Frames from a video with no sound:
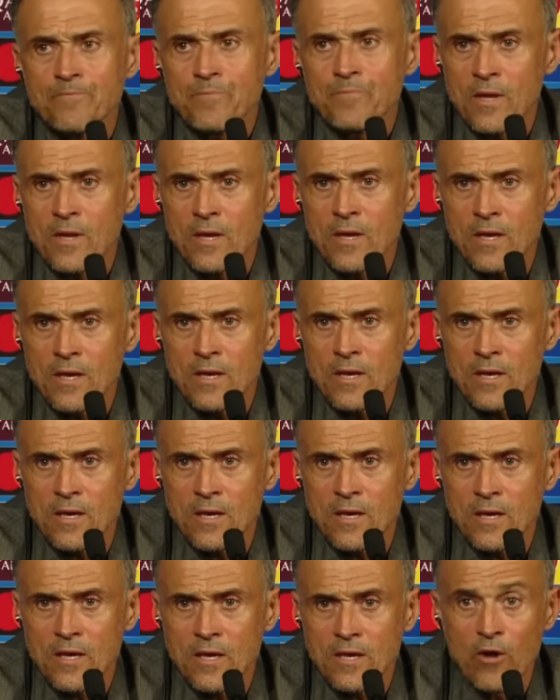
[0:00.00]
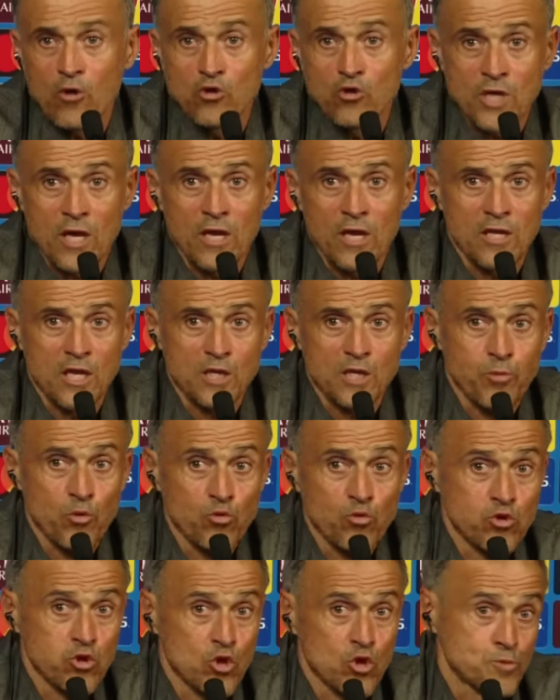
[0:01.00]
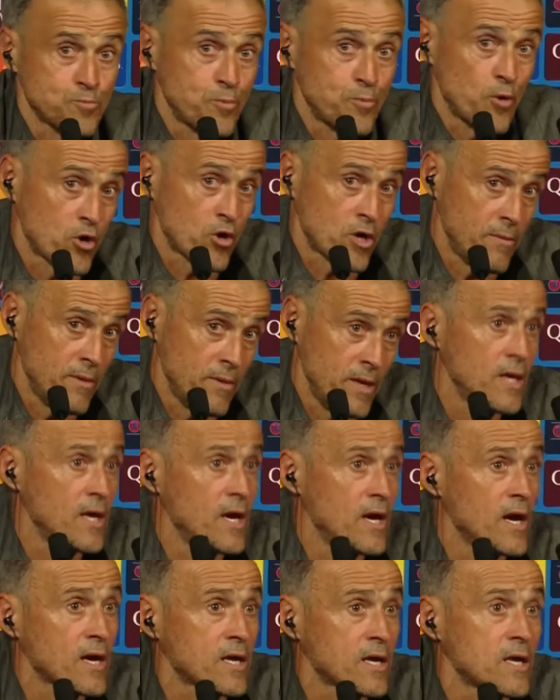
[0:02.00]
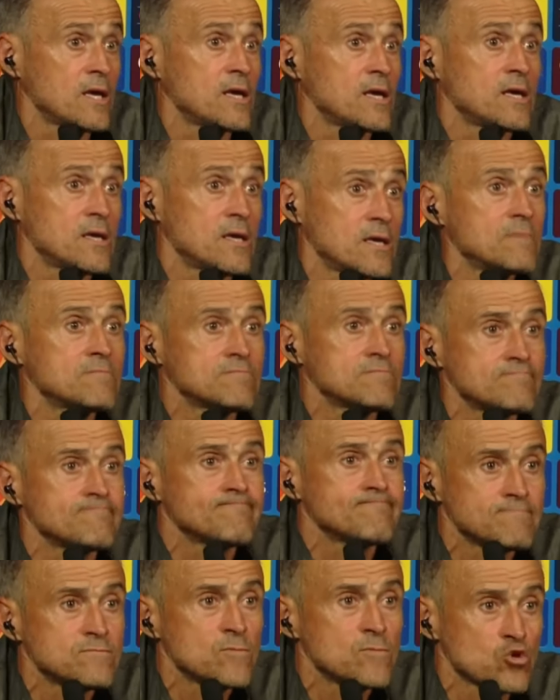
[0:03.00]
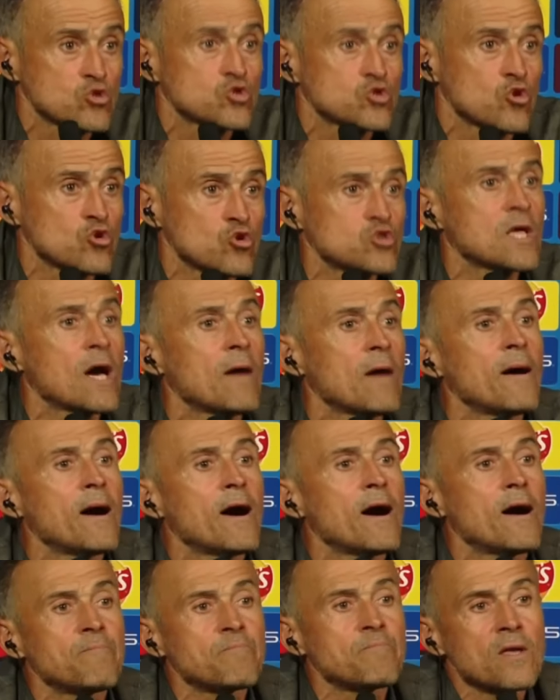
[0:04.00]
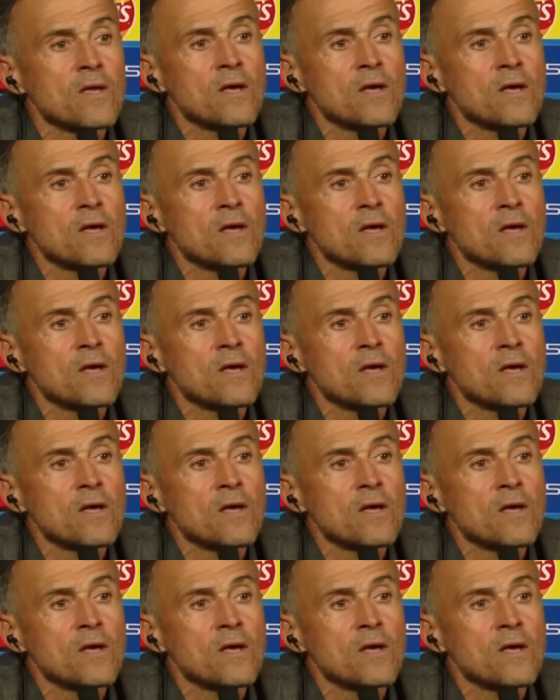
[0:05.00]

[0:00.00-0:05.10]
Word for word: eh, y de conseguir tres puntos, porque veía que mm, nos costaba